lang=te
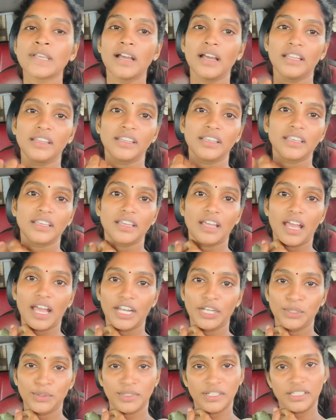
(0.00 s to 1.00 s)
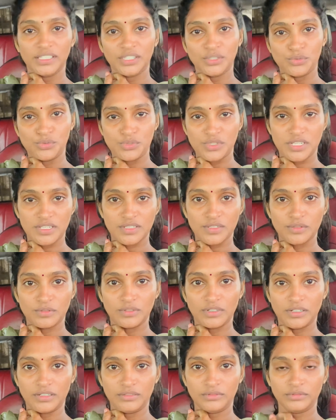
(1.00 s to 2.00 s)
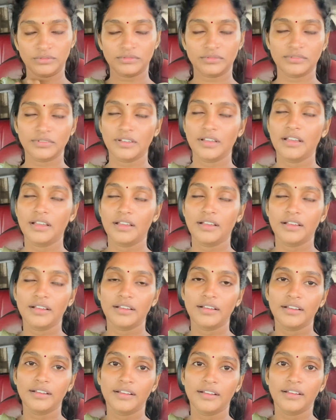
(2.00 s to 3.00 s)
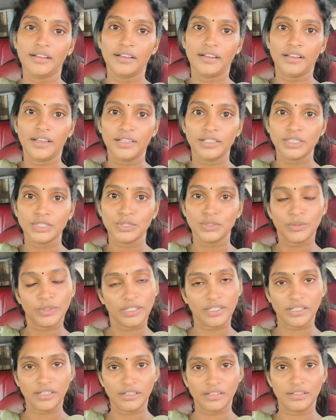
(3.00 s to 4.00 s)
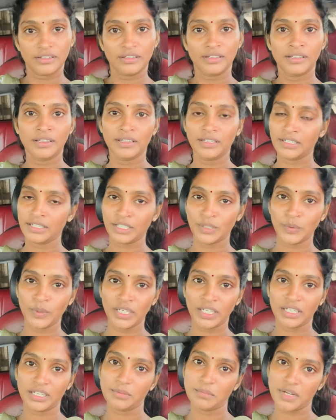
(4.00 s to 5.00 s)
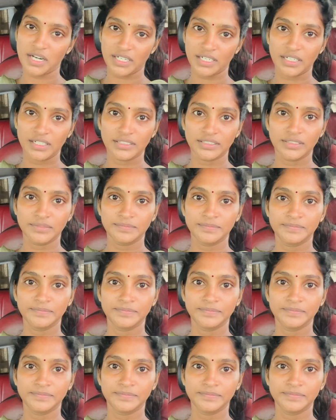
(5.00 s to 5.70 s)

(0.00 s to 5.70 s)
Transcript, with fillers: అందుకే క్యాన్యులా అయితే ఉంచేసుకున్నాను సో ఇంకా ఇంటికి వెళ్ళాక మాట్లాడదాం